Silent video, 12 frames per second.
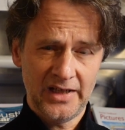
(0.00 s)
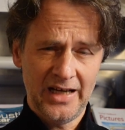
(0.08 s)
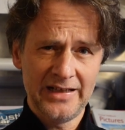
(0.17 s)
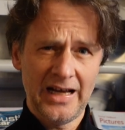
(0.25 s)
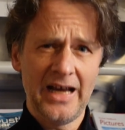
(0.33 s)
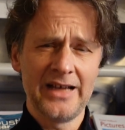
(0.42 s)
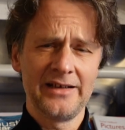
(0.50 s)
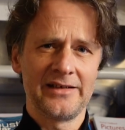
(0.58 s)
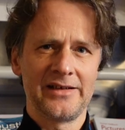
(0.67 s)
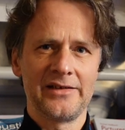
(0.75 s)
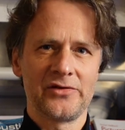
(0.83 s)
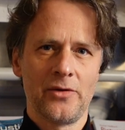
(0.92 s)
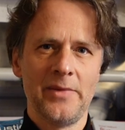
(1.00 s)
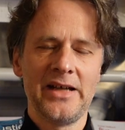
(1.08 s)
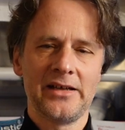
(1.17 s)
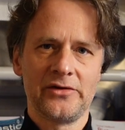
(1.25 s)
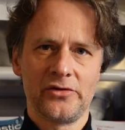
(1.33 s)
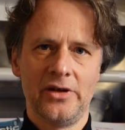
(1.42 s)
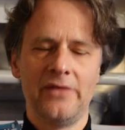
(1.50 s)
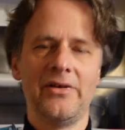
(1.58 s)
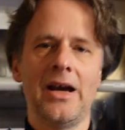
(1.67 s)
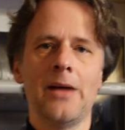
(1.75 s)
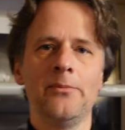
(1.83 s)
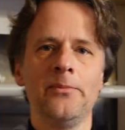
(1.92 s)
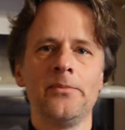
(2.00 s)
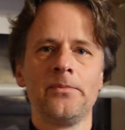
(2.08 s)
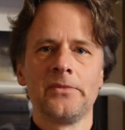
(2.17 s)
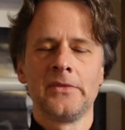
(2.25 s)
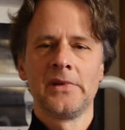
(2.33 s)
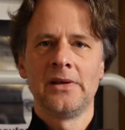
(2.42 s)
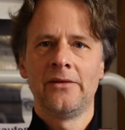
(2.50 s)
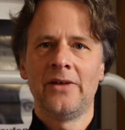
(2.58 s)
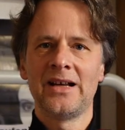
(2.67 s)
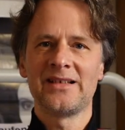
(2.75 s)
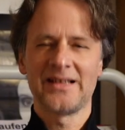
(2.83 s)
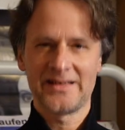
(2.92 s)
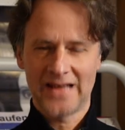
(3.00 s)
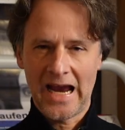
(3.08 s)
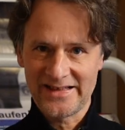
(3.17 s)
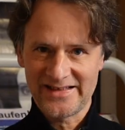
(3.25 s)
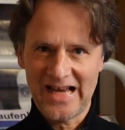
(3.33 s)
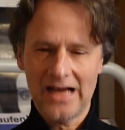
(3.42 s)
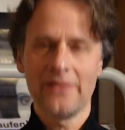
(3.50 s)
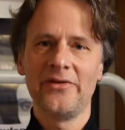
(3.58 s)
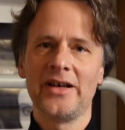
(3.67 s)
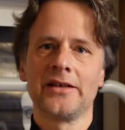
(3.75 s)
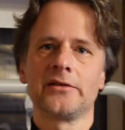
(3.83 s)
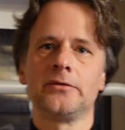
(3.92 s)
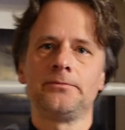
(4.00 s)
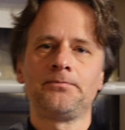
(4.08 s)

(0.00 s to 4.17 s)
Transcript: ein eigenes Instrument dann zu erwerben, weil es ist ein Sachwert.